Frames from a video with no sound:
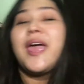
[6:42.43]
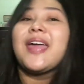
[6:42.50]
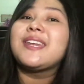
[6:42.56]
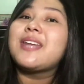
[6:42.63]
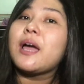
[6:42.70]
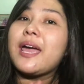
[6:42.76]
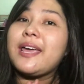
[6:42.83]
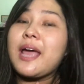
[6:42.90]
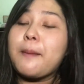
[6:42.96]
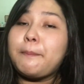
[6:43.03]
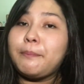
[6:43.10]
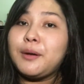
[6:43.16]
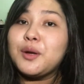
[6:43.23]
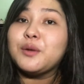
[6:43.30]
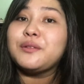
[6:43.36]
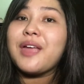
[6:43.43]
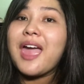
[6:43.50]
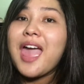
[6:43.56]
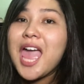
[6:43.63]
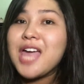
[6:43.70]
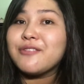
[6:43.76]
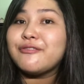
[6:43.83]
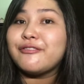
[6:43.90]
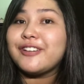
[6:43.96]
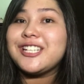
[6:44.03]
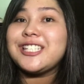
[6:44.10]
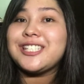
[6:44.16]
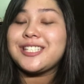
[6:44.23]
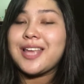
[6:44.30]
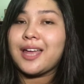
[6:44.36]
And I upload
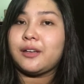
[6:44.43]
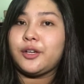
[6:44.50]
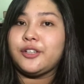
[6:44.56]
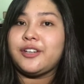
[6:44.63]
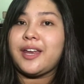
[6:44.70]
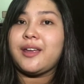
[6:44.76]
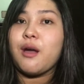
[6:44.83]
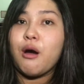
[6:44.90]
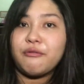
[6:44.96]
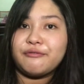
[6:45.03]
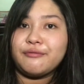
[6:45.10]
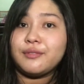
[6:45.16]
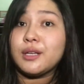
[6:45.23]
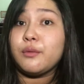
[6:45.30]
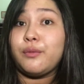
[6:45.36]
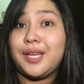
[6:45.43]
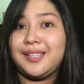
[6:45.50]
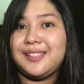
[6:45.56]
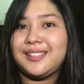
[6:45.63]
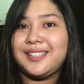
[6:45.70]
every Saturday of the week.